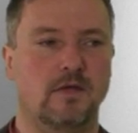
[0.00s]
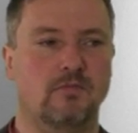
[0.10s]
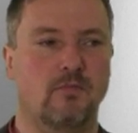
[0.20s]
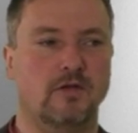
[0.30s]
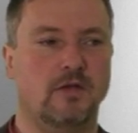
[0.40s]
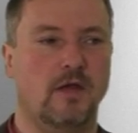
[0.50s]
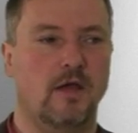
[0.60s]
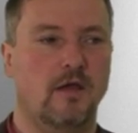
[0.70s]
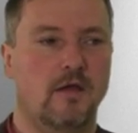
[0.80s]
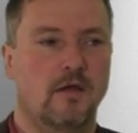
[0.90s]
Ich
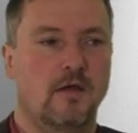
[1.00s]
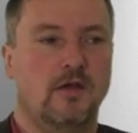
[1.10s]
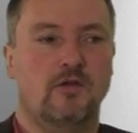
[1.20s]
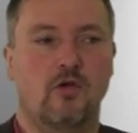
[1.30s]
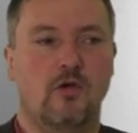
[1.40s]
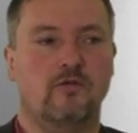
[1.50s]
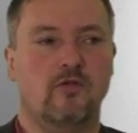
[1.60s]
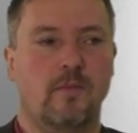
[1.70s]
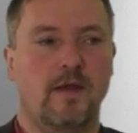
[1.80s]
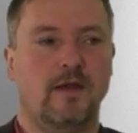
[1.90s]
möchte ein neues
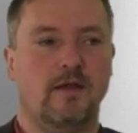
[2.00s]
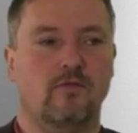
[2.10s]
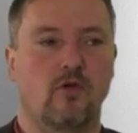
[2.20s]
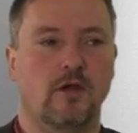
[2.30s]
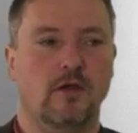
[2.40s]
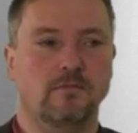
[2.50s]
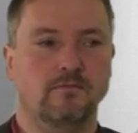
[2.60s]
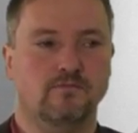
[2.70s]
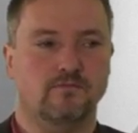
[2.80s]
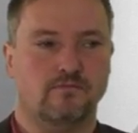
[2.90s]
Dokument erzeugen.
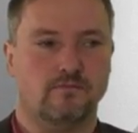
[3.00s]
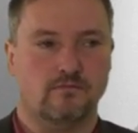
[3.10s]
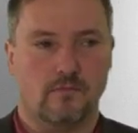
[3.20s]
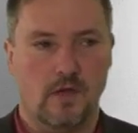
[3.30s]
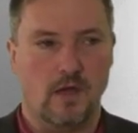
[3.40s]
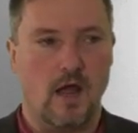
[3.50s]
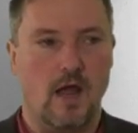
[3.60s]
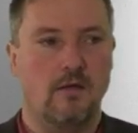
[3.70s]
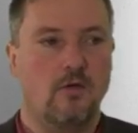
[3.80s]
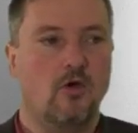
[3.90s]

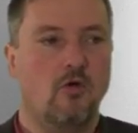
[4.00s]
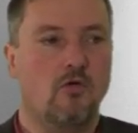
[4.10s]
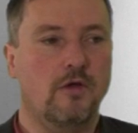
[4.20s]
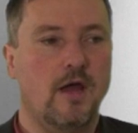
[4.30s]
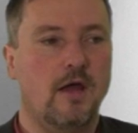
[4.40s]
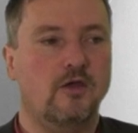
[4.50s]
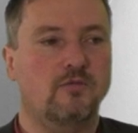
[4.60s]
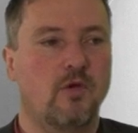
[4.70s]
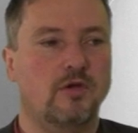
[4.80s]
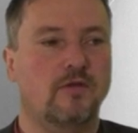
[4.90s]
Ja, oder
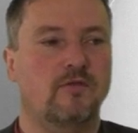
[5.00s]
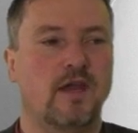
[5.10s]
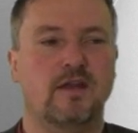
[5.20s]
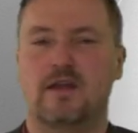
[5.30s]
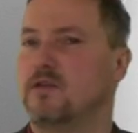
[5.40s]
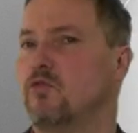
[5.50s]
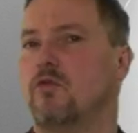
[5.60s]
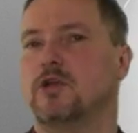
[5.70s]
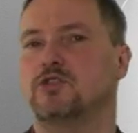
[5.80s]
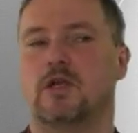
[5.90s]
ich möchte es direkt an den
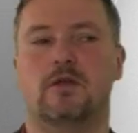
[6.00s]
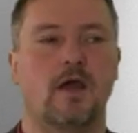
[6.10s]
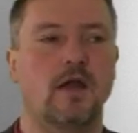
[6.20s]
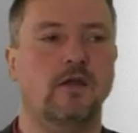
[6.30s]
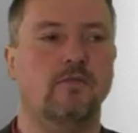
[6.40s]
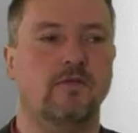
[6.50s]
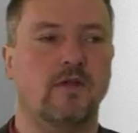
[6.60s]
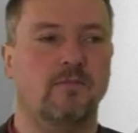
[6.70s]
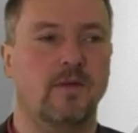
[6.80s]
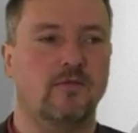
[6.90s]
Drucker schicken. Nein, ich will es
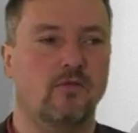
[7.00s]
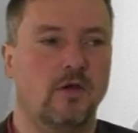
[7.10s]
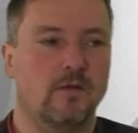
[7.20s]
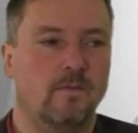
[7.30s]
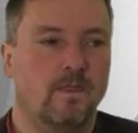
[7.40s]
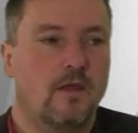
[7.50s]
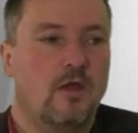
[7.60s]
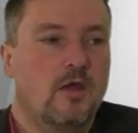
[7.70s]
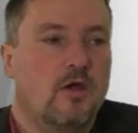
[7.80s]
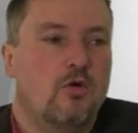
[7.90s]
erstmal erzeugen.
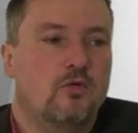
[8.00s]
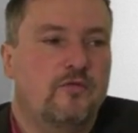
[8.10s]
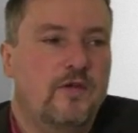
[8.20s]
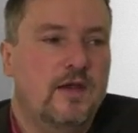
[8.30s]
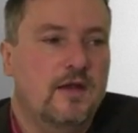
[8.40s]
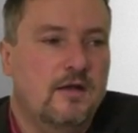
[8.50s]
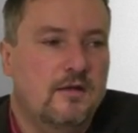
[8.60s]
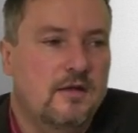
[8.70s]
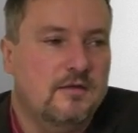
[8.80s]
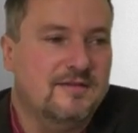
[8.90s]
Und
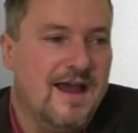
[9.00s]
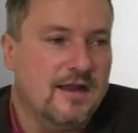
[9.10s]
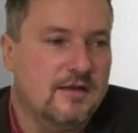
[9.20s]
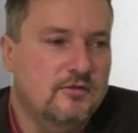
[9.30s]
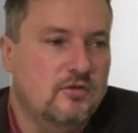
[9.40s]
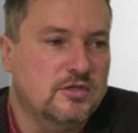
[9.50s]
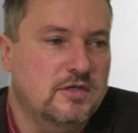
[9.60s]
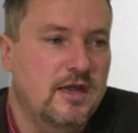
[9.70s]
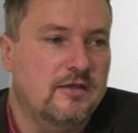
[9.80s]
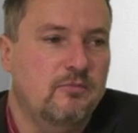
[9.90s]
fehlende Daten durch
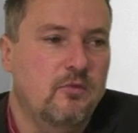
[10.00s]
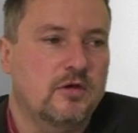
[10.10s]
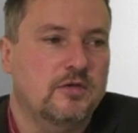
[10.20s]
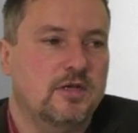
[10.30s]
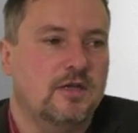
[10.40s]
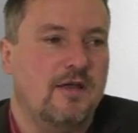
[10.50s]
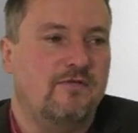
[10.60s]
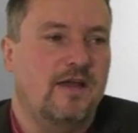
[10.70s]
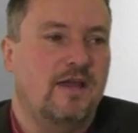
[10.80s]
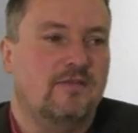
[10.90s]
nächstmögliche
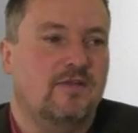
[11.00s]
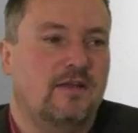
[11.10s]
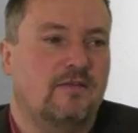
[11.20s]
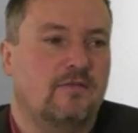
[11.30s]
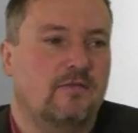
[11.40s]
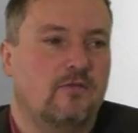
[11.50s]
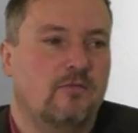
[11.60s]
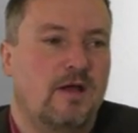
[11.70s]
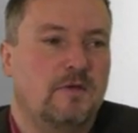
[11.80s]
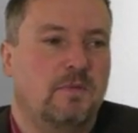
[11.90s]
Treffer ersetzen.
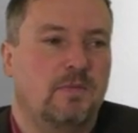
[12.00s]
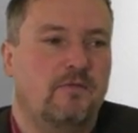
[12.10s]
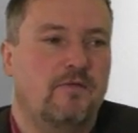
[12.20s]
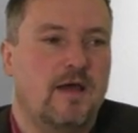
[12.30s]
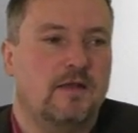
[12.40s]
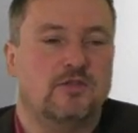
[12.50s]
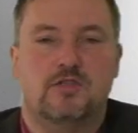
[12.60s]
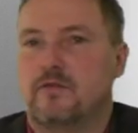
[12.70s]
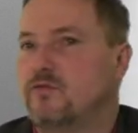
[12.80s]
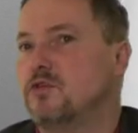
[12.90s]
Zum Beispiel
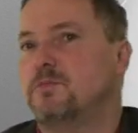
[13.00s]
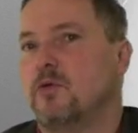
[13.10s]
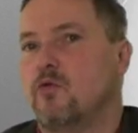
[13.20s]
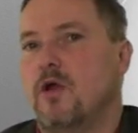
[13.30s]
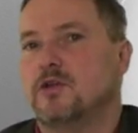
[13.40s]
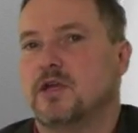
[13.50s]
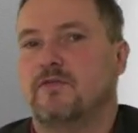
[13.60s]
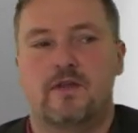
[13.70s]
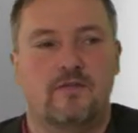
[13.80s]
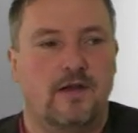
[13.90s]
Privatanschrift durch
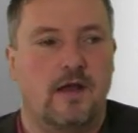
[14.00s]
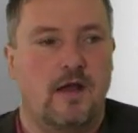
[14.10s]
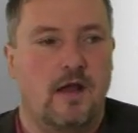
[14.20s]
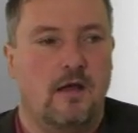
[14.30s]
Büroanschrift etc.